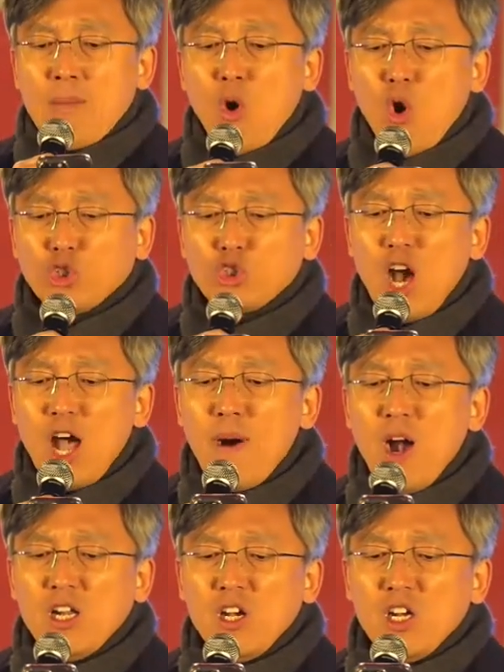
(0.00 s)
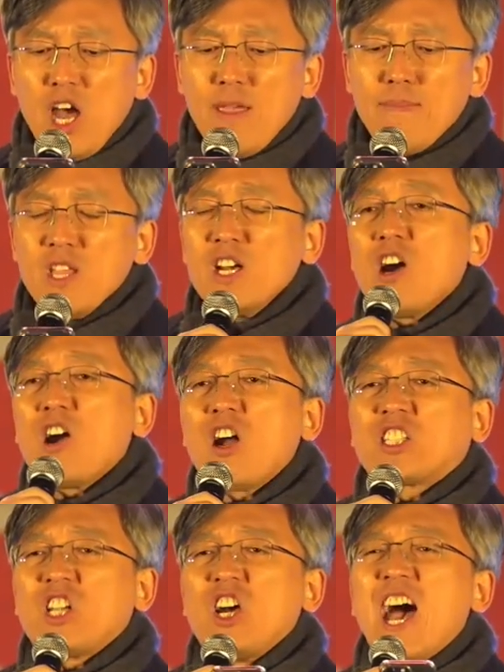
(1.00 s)
모두가 먹는 거 입는 거
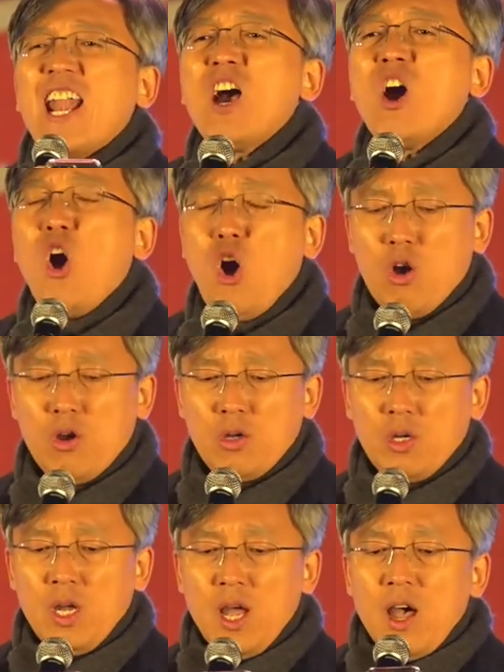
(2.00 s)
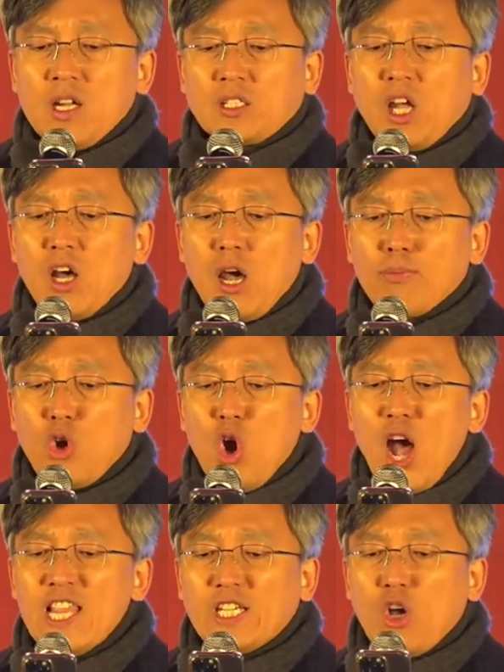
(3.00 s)
걱정 안 하고
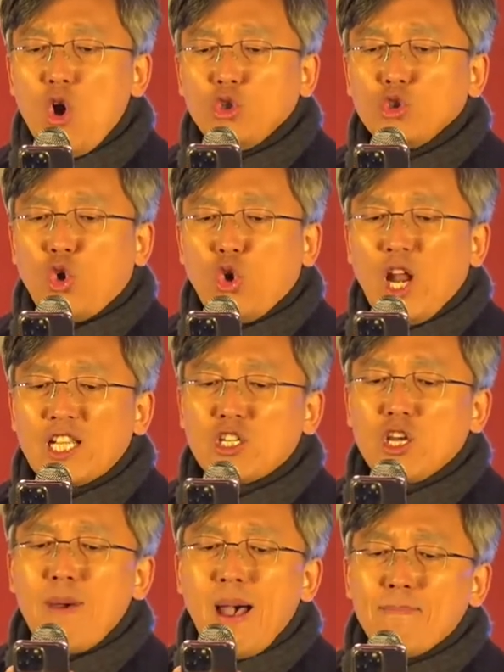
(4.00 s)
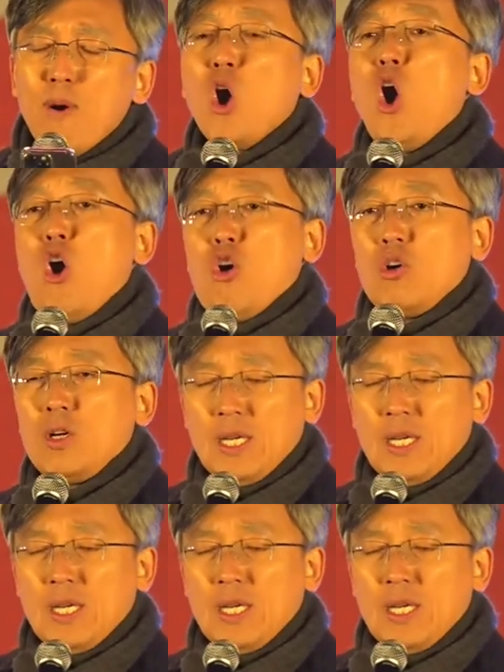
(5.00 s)
더럽고 아니고온 꼬라지 좀 안 보고